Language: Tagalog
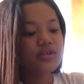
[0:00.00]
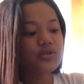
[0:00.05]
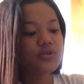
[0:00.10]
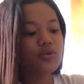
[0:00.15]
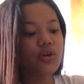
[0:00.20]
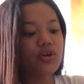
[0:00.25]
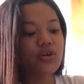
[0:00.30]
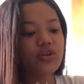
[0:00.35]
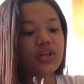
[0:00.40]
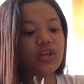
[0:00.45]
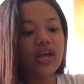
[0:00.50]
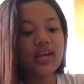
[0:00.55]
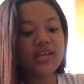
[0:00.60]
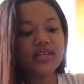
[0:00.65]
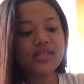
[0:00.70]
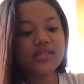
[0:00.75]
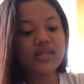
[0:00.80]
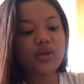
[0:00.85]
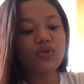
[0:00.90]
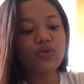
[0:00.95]
So, ayun
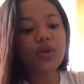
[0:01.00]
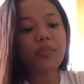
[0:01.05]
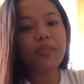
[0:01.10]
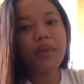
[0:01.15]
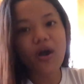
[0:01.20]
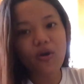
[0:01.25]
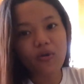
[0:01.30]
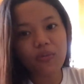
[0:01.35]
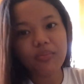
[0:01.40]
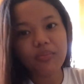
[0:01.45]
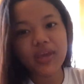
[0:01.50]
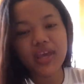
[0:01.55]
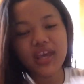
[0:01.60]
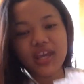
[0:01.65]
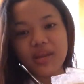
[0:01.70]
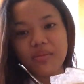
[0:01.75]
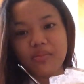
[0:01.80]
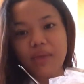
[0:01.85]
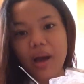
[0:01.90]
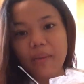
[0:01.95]
guys, nauna pa akong
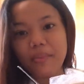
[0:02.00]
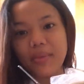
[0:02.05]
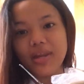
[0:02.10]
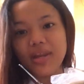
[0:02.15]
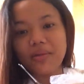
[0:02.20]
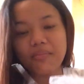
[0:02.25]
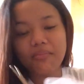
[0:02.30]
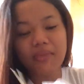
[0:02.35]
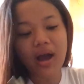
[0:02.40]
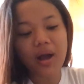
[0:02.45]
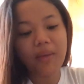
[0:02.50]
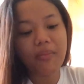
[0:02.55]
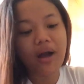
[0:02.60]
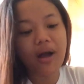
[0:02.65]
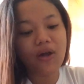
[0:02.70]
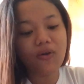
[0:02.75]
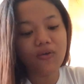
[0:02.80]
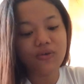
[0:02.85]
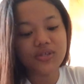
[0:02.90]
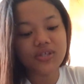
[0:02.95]
bigyan ni mama ng mga
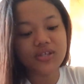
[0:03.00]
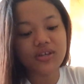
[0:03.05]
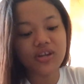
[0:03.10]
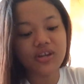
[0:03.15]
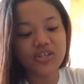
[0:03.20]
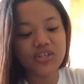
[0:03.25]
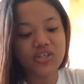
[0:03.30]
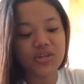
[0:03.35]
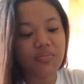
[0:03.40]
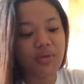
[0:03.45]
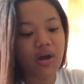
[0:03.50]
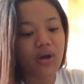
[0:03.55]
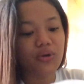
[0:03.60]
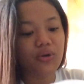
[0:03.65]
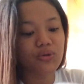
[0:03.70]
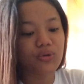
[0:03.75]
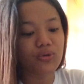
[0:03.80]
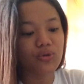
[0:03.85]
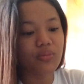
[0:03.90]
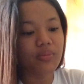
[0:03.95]
bagong scrunchie
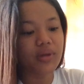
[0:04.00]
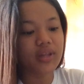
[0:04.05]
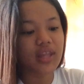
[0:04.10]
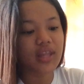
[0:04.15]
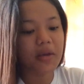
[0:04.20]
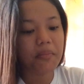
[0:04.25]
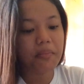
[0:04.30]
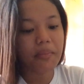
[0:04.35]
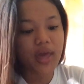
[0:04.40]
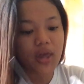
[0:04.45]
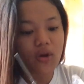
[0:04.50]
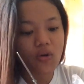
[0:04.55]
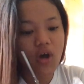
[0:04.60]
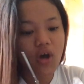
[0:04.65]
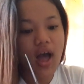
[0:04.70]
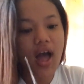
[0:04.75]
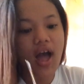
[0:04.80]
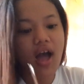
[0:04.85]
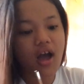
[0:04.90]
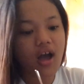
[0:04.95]
bago to dumating. Pero,
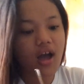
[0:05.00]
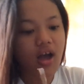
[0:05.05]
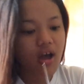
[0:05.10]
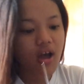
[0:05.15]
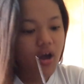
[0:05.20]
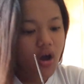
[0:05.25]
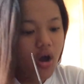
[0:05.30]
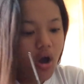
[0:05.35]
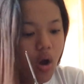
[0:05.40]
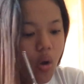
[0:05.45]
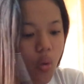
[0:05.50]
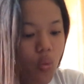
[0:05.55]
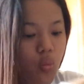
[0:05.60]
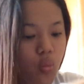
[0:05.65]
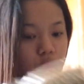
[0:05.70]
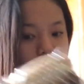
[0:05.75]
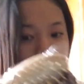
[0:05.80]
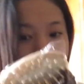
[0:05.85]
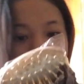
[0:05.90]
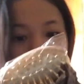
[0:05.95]

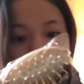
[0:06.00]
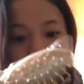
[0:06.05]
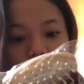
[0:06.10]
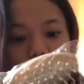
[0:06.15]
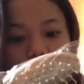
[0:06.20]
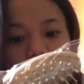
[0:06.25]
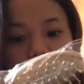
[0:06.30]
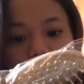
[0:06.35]
wow!